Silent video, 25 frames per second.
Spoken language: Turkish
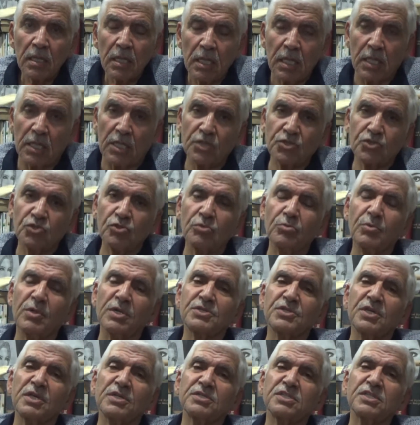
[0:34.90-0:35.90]
E hiç
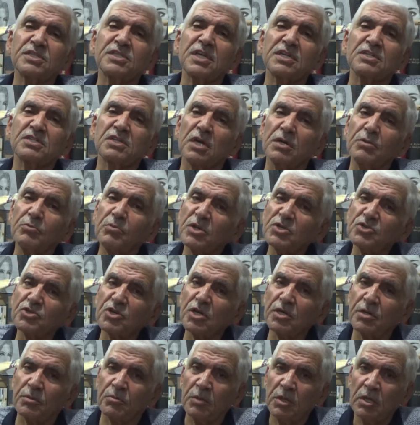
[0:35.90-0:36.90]
olmazsa siz de Sayın
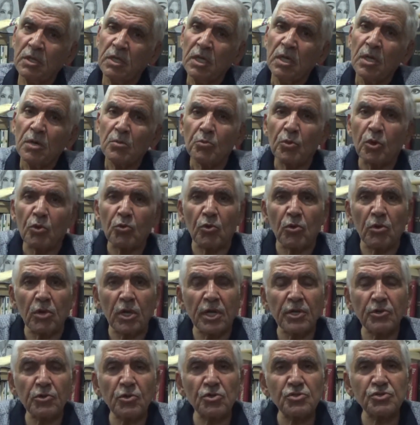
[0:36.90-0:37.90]
Başkanım bu
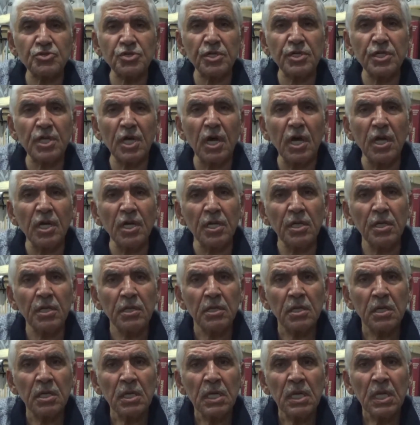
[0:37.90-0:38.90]
konuları göz önüne alın.
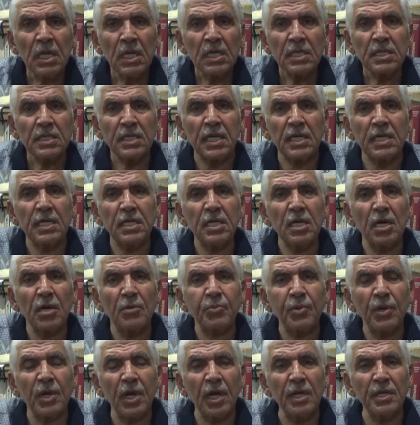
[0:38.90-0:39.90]
Yeni
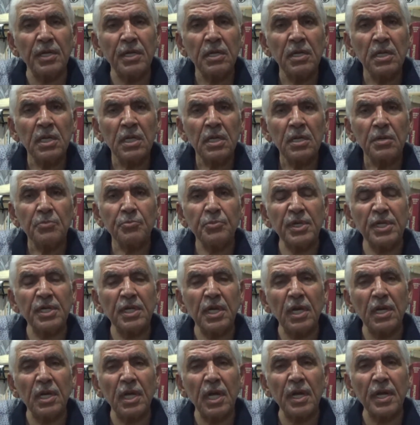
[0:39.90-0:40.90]
yapılan
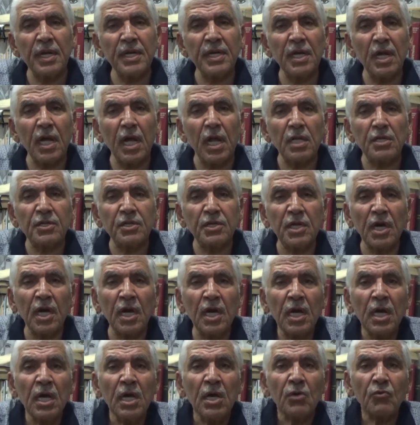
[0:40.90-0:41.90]
binaların
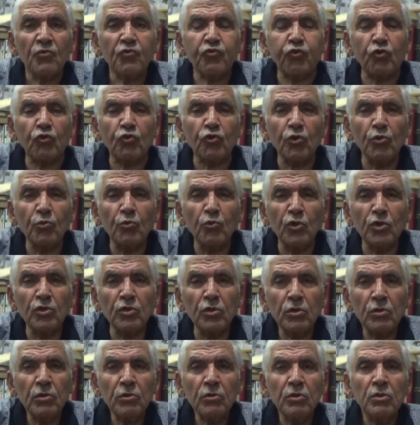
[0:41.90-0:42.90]
altına fırın
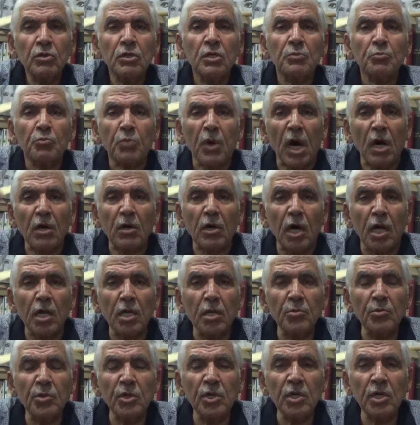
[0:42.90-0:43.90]
mı, bakkal
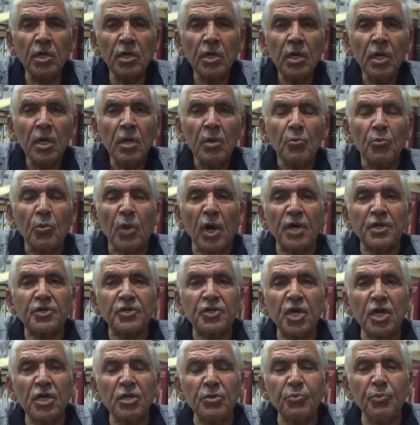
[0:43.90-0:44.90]
mı,
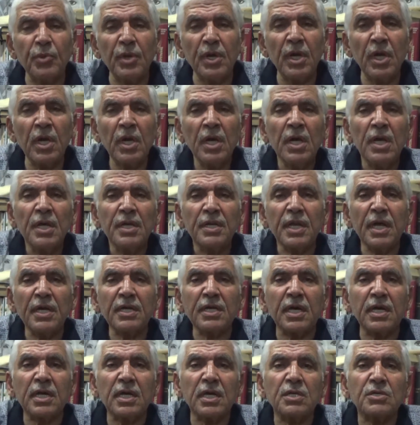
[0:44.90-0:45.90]
market mi ne
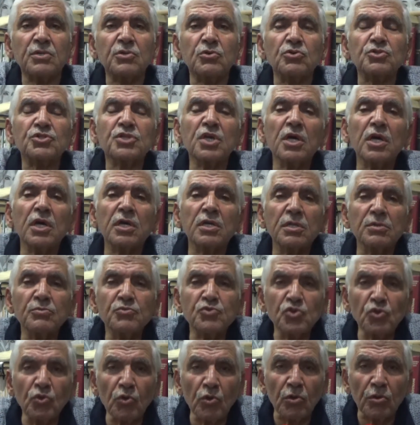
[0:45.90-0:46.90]
gerekiyorsa
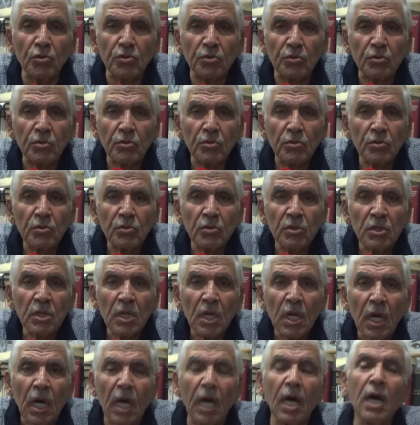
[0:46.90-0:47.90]
yardımcı olun.
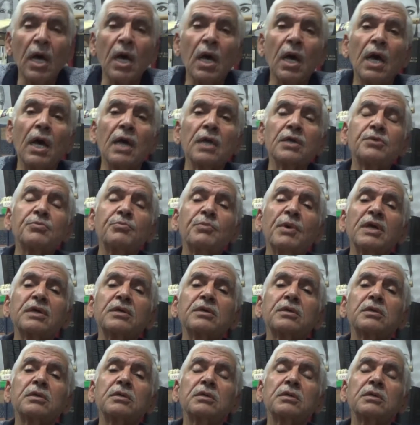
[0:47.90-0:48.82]
Ha ekmek